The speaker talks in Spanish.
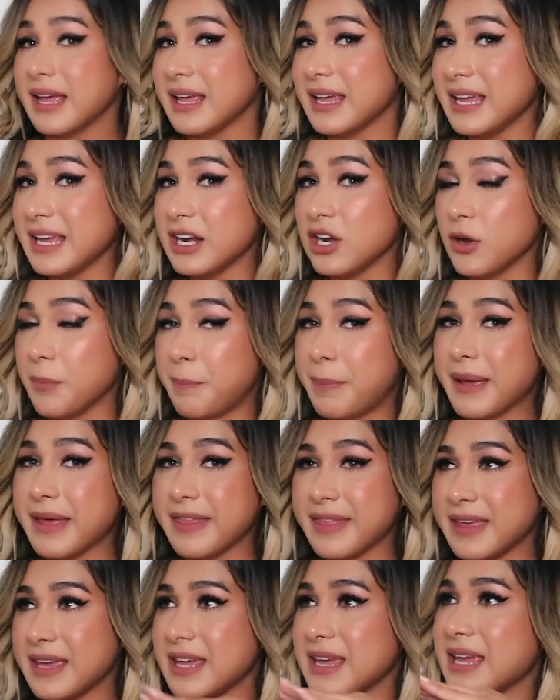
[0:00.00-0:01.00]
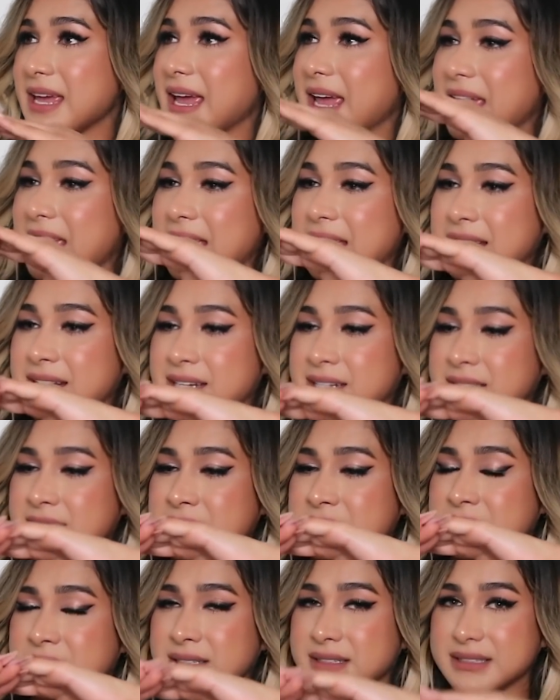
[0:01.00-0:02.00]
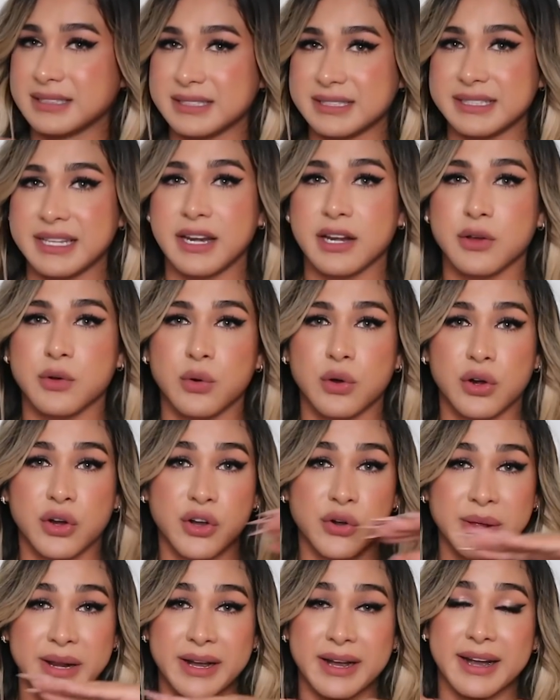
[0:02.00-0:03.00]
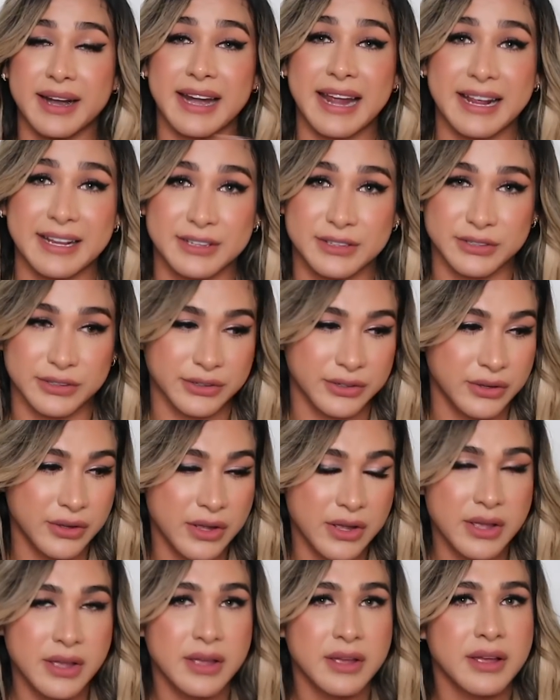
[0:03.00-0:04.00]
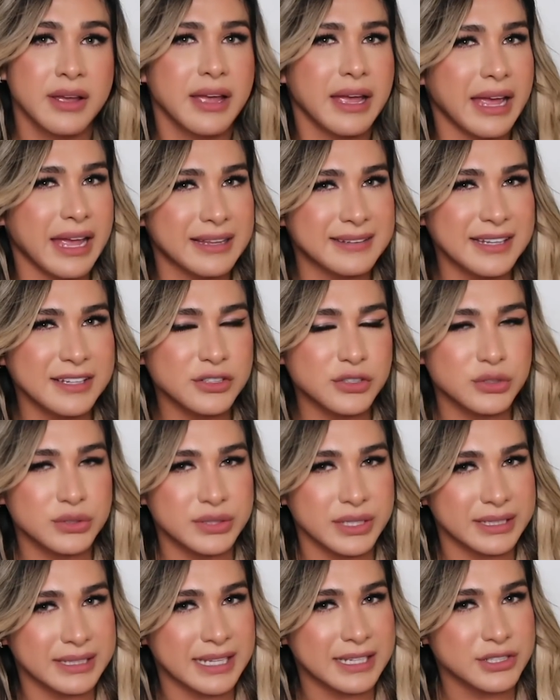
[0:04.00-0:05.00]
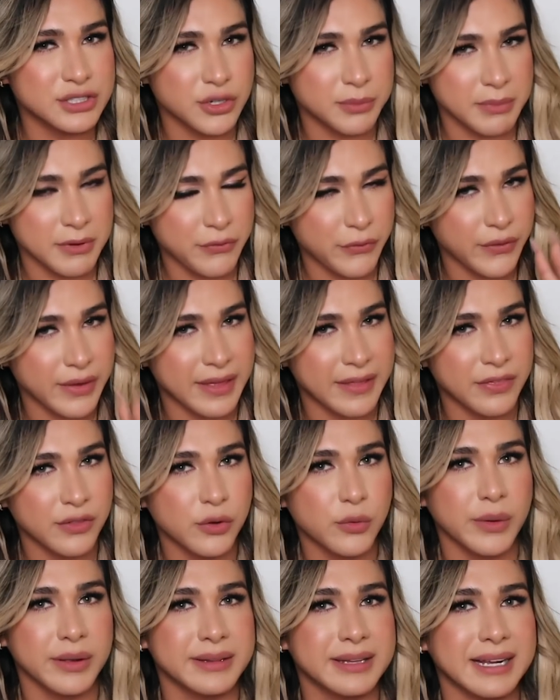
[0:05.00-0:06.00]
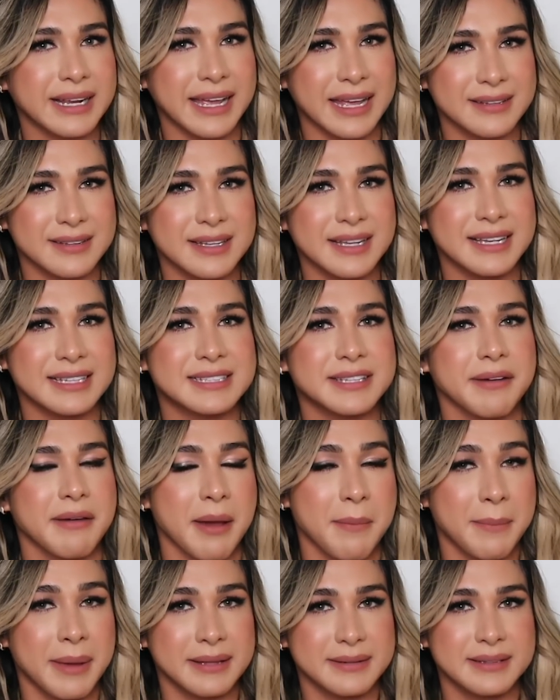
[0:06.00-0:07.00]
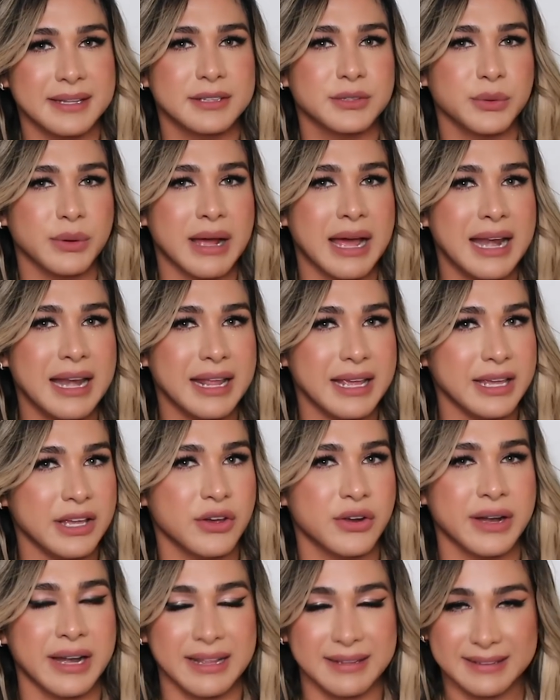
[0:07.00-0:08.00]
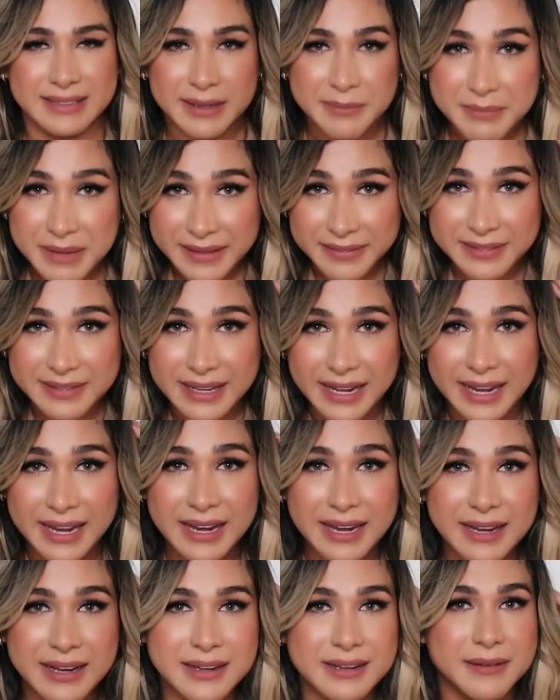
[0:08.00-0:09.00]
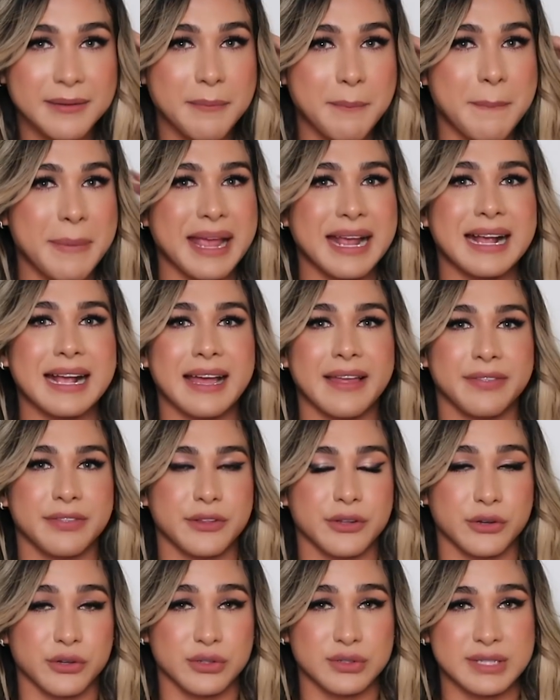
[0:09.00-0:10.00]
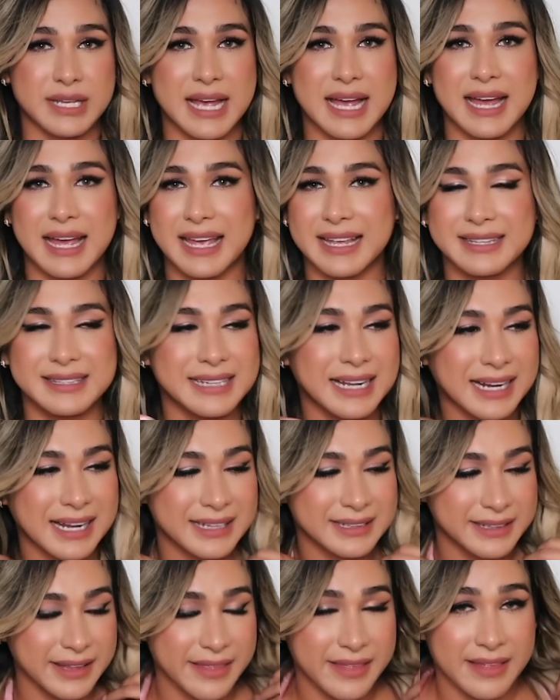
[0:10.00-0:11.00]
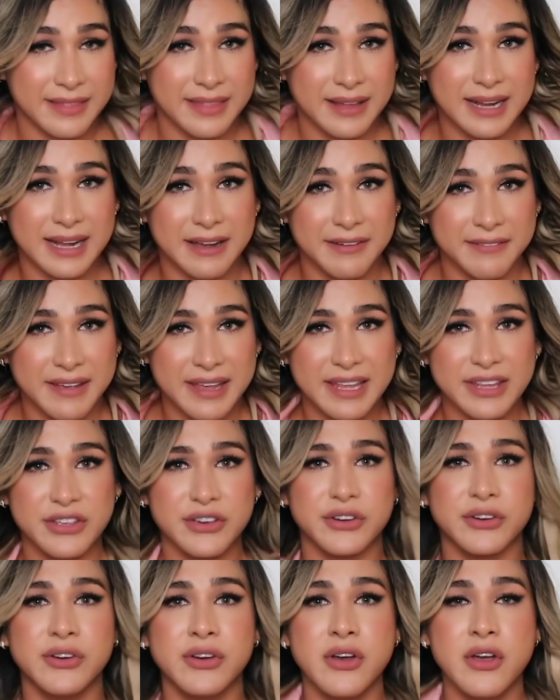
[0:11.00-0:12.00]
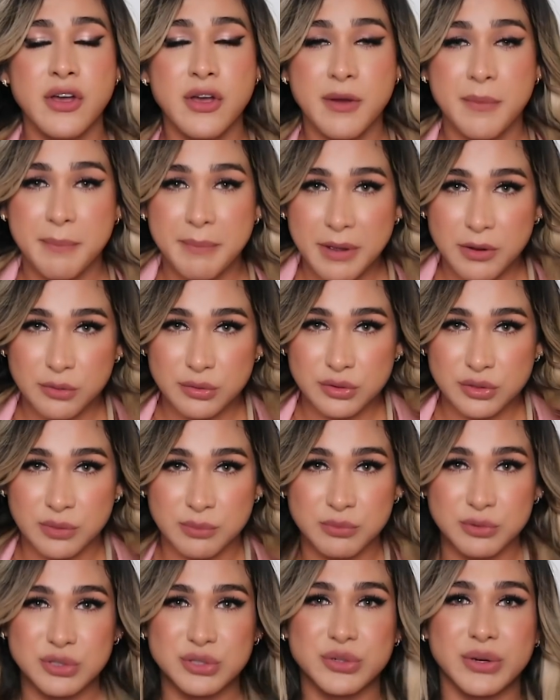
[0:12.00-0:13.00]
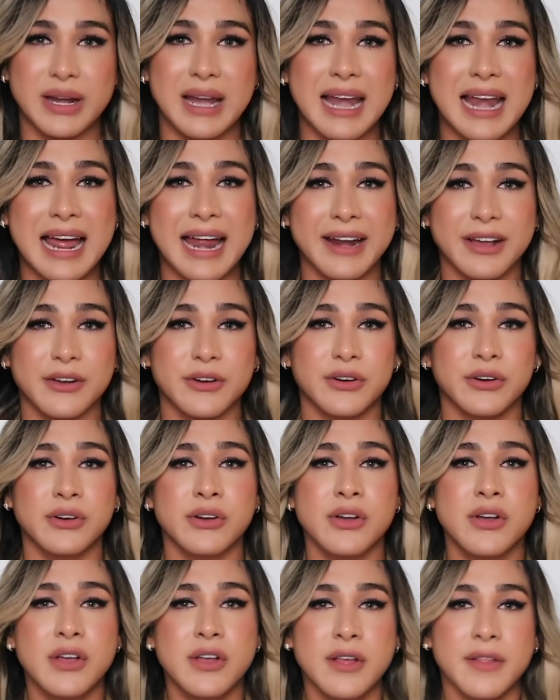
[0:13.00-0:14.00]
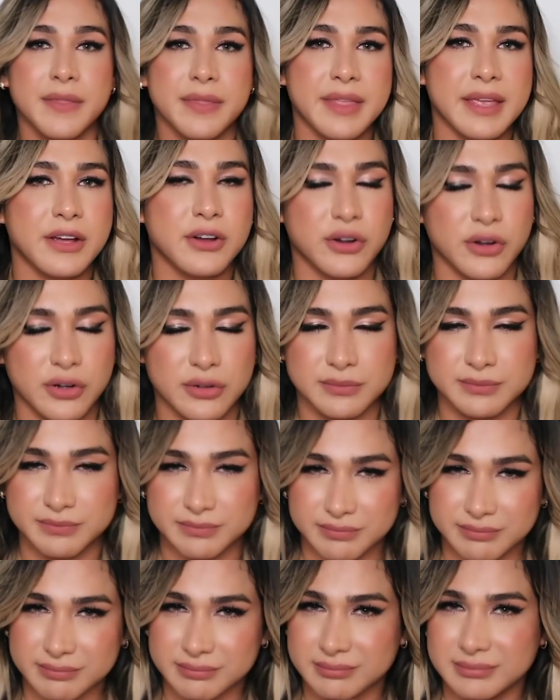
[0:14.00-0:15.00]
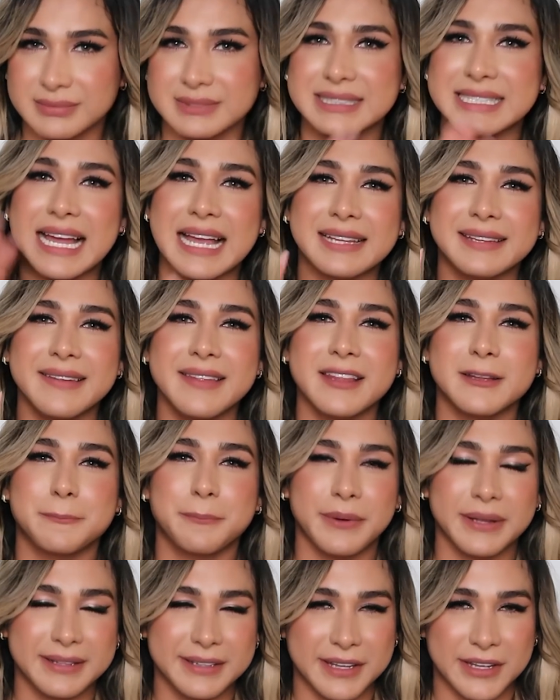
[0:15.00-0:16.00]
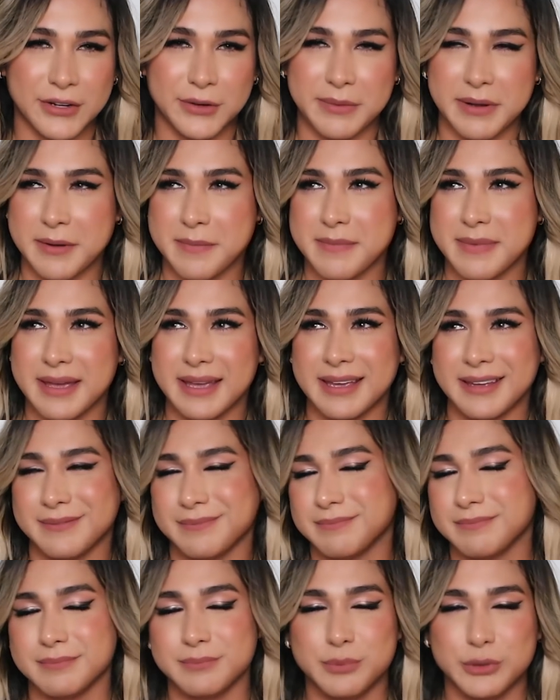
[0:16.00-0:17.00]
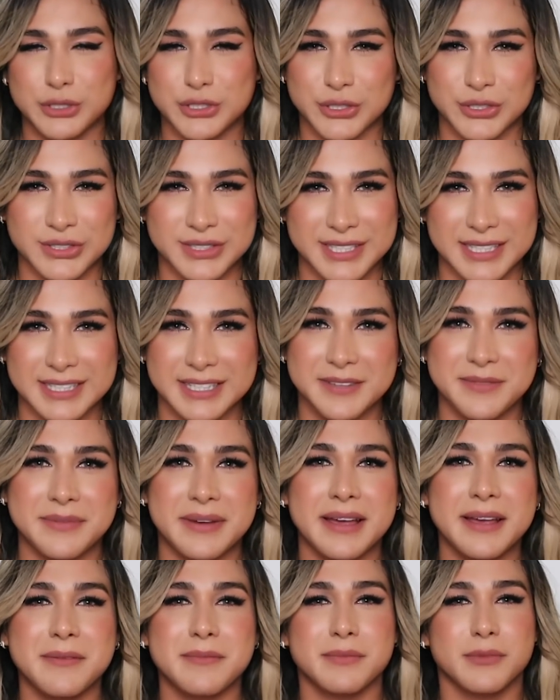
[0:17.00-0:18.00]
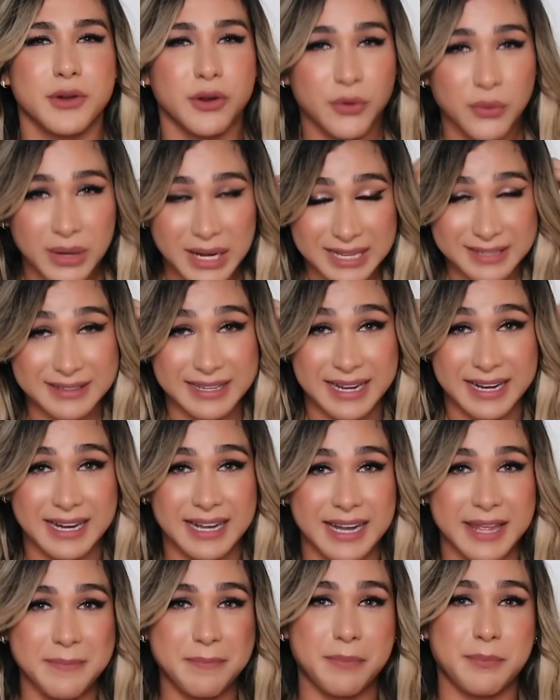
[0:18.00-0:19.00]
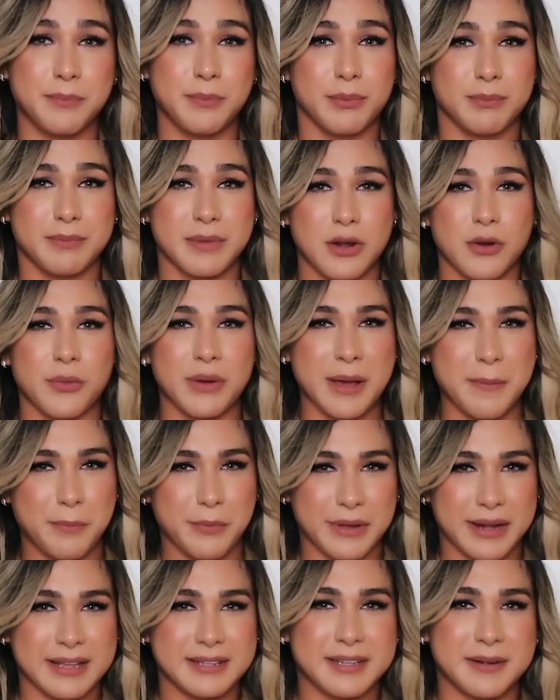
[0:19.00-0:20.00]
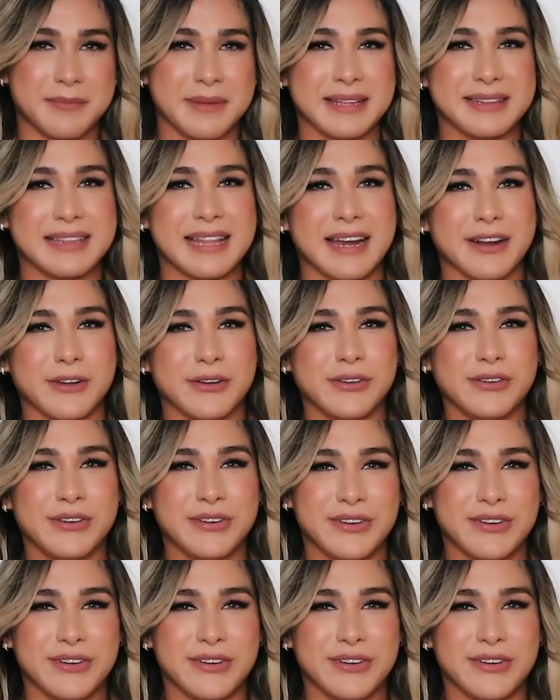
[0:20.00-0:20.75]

Y lo pedí en círculo, no es recto. Esas cositas yo me fui dando cuenta que hacen que se vea más natural y honestamente me encantó. O sea, esta cantidad de cabello, me gustó mucho el largo. Digo, ya si después quiero verme buchoncísima con unas de clip, me lo voy a poder hacer más largo.